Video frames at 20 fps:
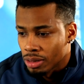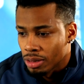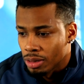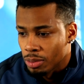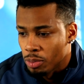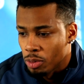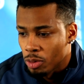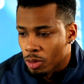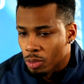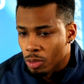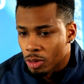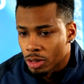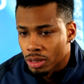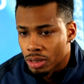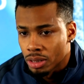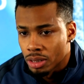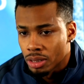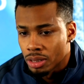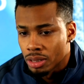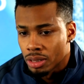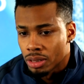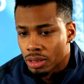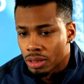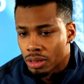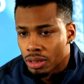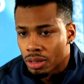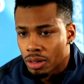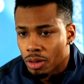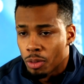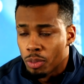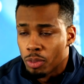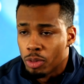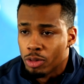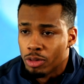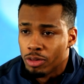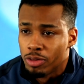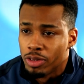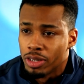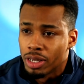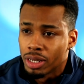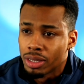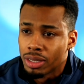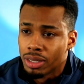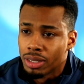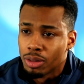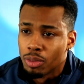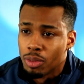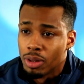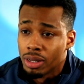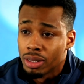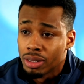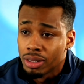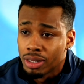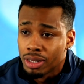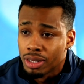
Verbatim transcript: Et pour moi, c'est un peu une fierté ben,